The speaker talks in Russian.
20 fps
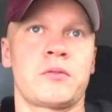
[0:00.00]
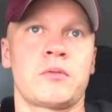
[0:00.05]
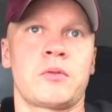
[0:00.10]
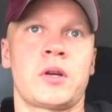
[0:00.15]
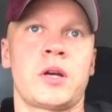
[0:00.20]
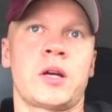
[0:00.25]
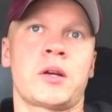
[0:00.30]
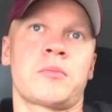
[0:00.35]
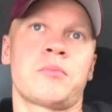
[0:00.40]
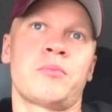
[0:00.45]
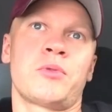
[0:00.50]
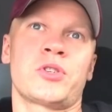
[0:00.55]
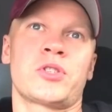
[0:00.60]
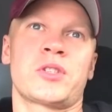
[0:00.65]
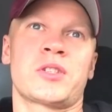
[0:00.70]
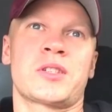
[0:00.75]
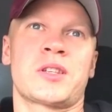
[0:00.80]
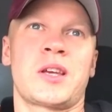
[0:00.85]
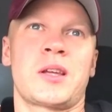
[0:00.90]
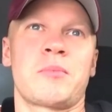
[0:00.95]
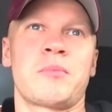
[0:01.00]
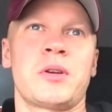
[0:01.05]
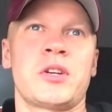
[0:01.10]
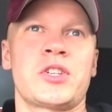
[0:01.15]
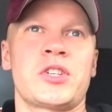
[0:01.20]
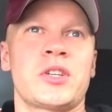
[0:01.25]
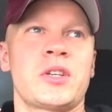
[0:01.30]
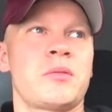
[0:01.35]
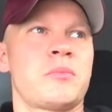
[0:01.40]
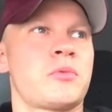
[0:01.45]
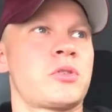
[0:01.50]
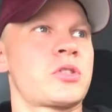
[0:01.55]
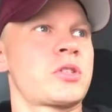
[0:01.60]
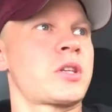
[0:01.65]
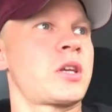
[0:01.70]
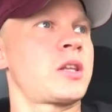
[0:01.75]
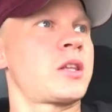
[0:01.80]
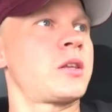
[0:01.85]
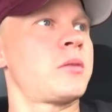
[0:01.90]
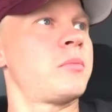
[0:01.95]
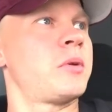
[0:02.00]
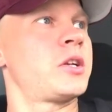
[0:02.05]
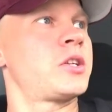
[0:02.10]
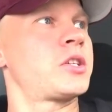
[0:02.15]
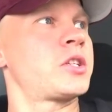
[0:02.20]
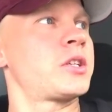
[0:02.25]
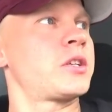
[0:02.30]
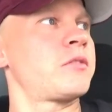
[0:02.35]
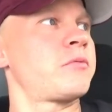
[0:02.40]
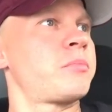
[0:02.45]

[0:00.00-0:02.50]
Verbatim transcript: Ну как, можно сказать большие, можно сказать небольшие.